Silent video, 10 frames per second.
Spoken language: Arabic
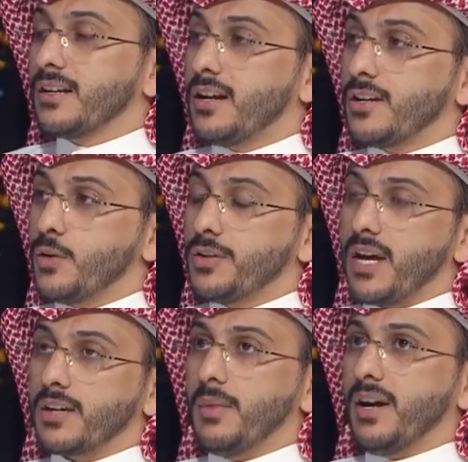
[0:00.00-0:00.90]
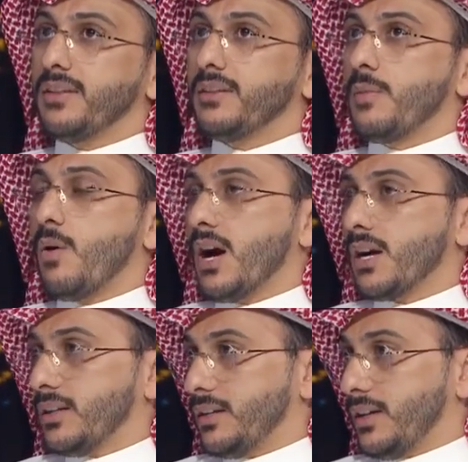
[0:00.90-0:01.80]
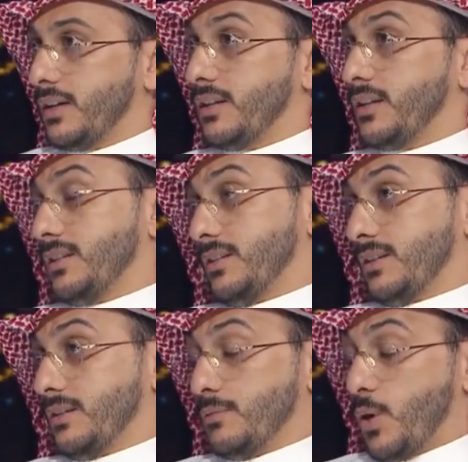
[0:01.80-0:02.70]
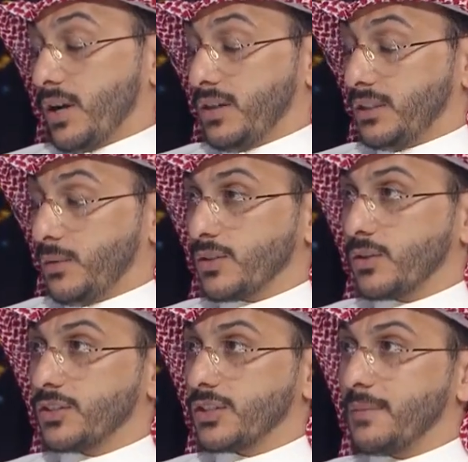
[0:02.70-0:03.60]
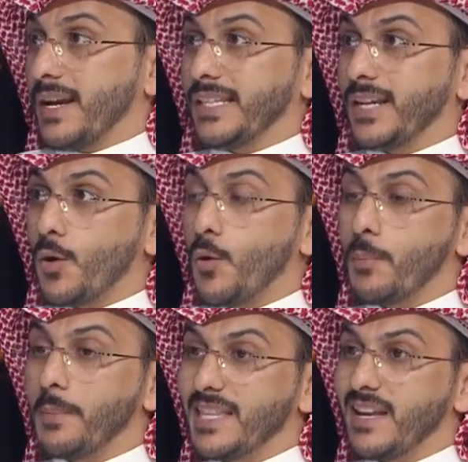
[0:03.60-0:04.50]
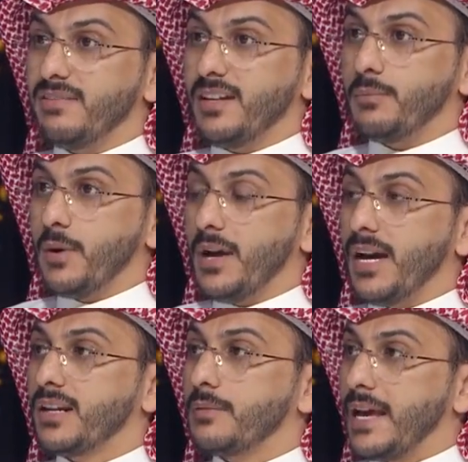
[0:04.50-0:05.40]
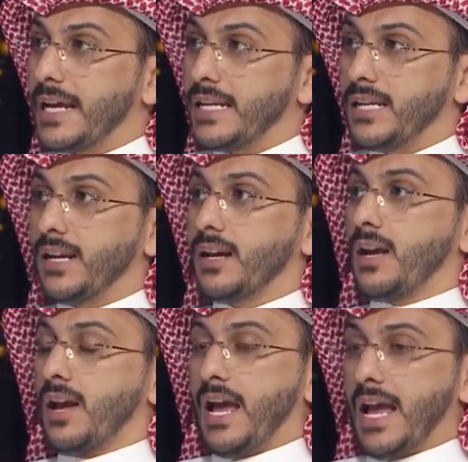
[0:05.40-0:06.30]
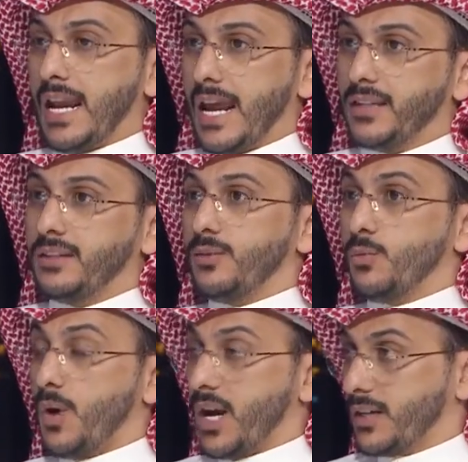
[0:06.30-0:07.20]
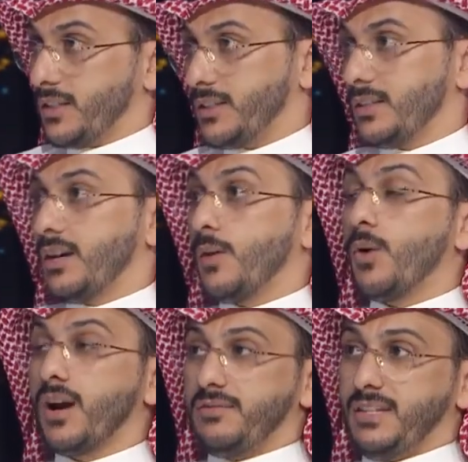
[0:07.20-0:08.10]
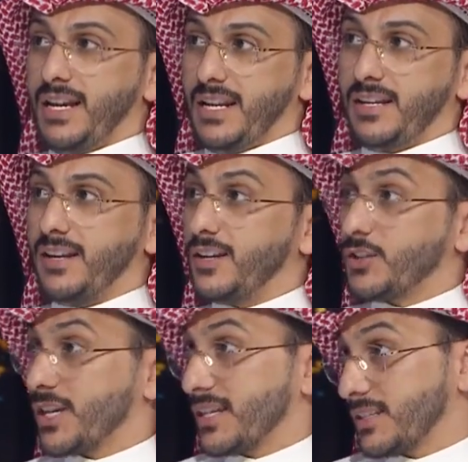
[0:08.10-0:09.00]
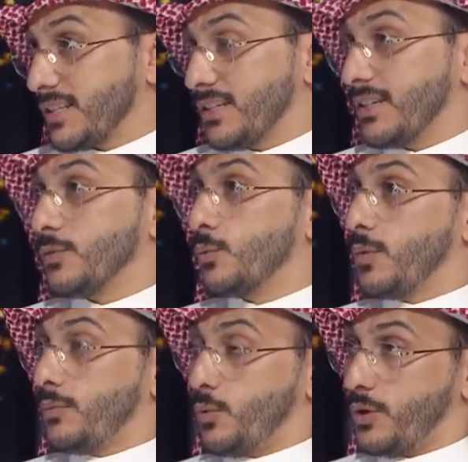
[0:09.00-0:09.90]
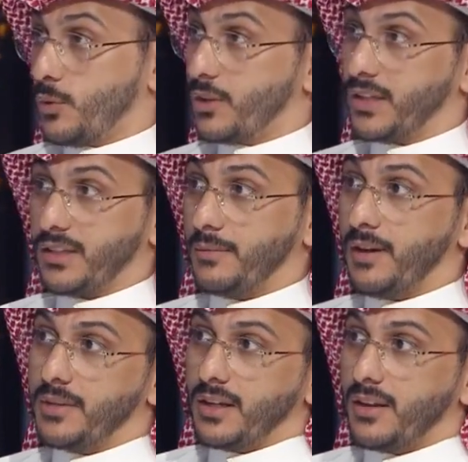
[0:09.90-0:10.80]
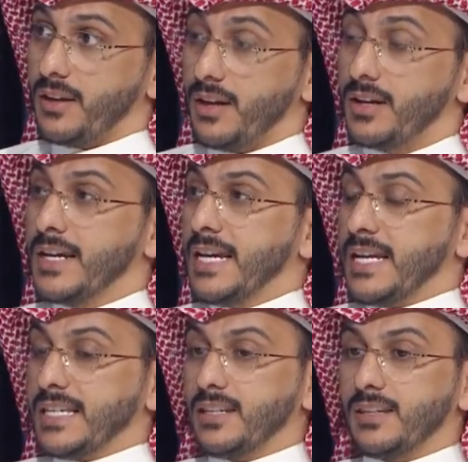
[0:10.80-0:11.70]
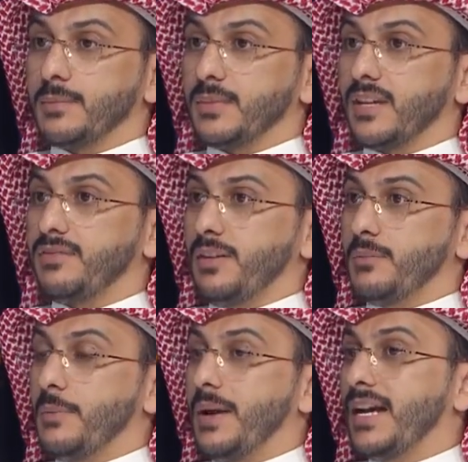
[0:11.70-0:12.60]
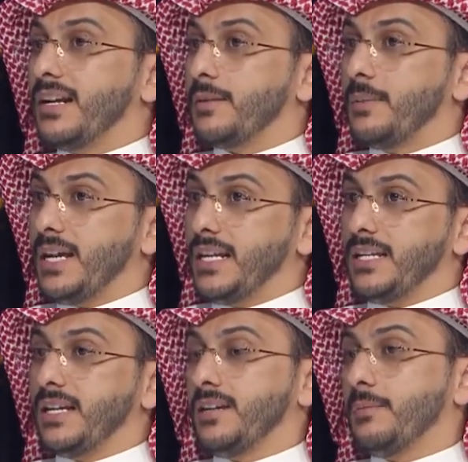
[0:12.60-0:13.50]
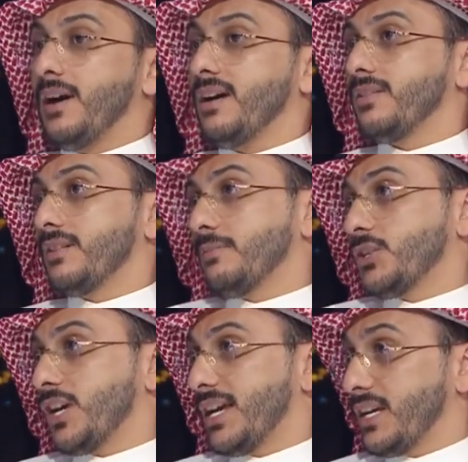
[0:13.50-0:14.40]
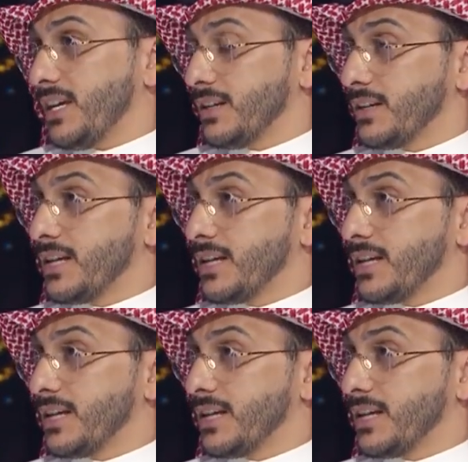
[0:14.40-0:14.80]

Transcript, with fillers: أن هناك بعض المواقع مواقع التواصل الاجتماعي تقوم بدفع مبالغ مالية حالات واقعية وقفت عليها شخصيا ونظرت أمام القضاء يتم دفع مبالغ مالية لبعض المشاهير